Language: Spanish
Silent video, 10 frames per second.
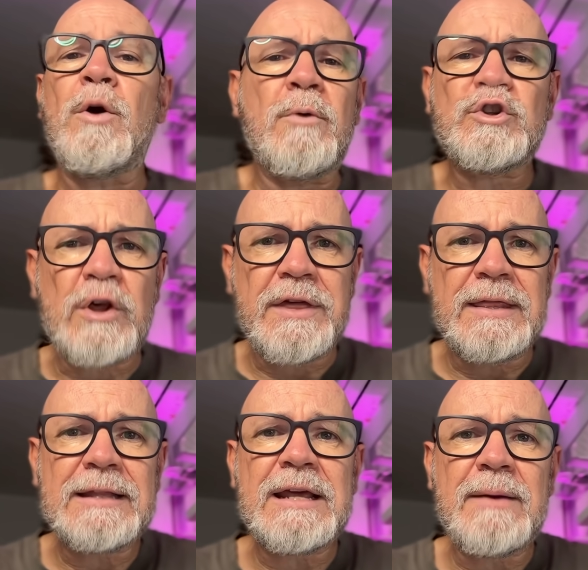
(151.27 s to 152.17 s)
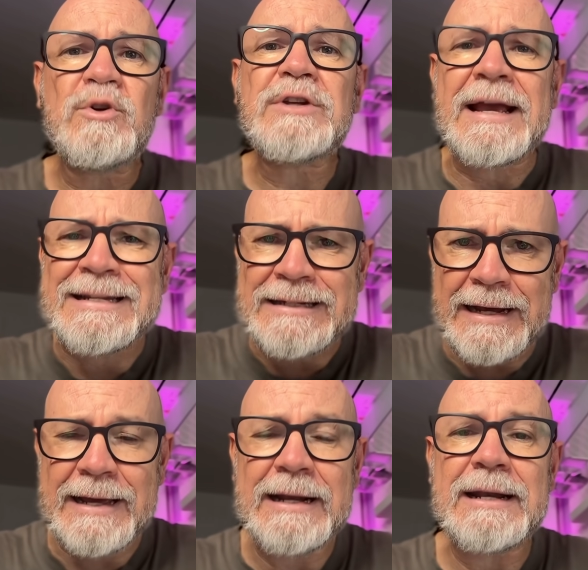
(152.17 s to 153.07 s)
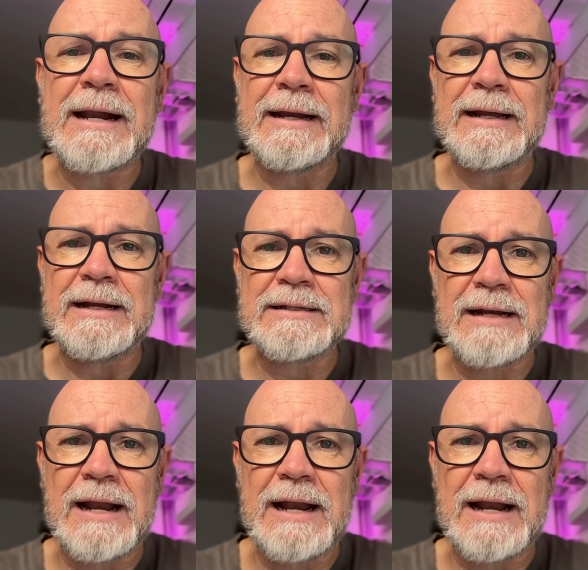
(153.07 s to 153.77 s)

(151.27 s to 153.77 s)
Como sociedad tenemos que exigir las reglas